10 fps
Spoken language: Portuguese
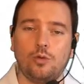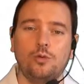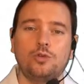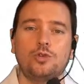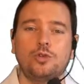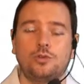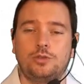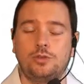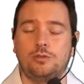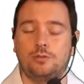onde eh,
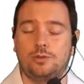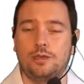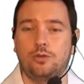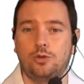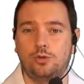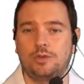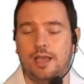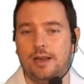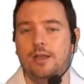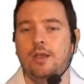circuito
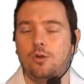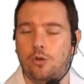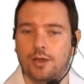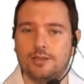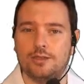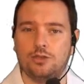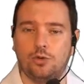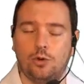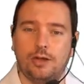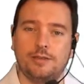série com
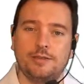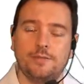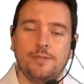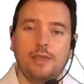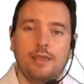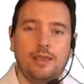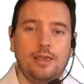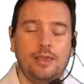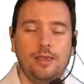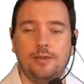resistores
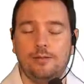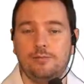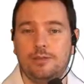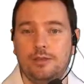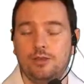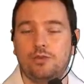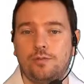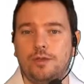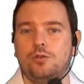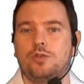e, e isso
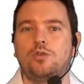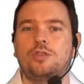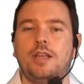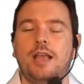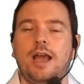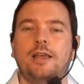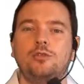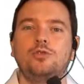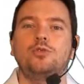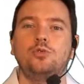vai nos auxiliar
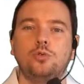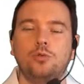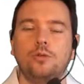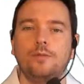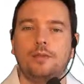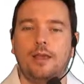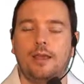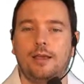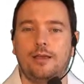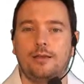no estudo
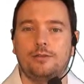é,